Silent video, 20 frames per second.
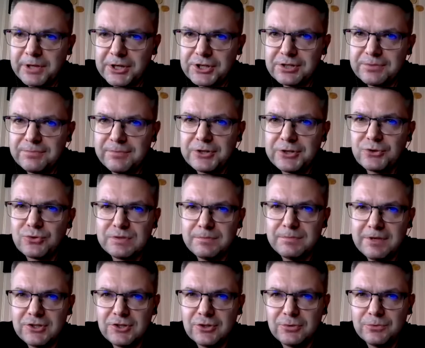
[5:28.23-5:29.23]
po pierwszym meczu z
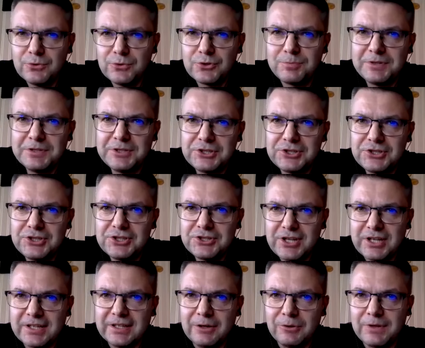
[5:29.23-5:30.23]
Miedzią już będziesz się
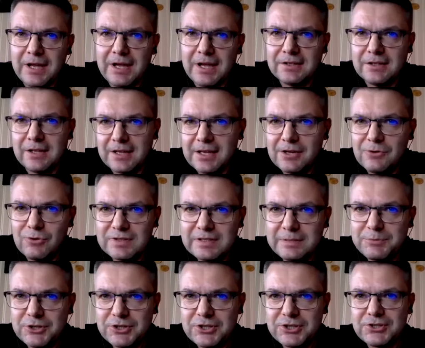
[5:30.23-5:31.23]
żegnał, tak? Takie głosy
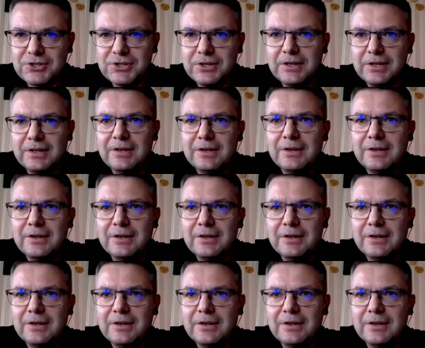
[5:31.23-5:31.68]
przecież